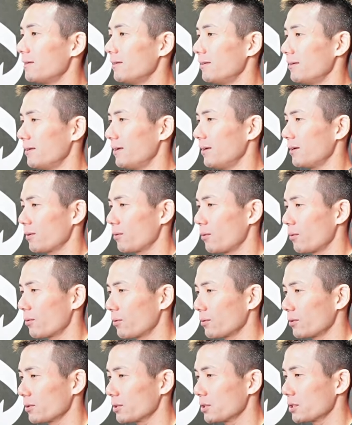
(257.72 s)
こ
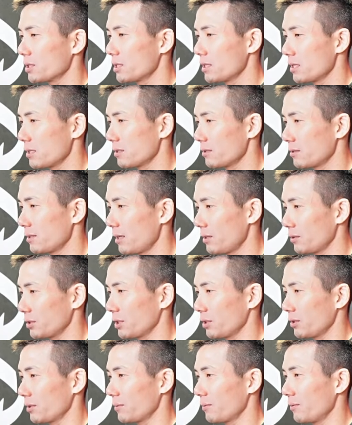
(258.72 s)
このシンクダウンし
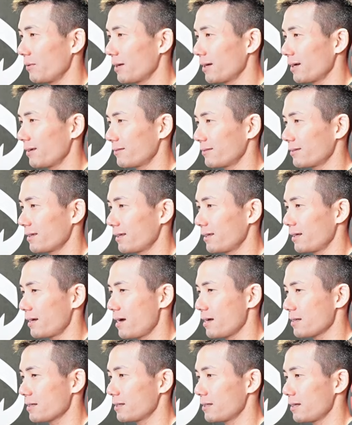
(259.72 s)
た時も分かるか
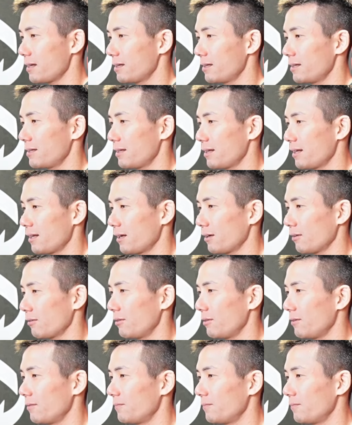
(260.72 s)
な線綺麗なの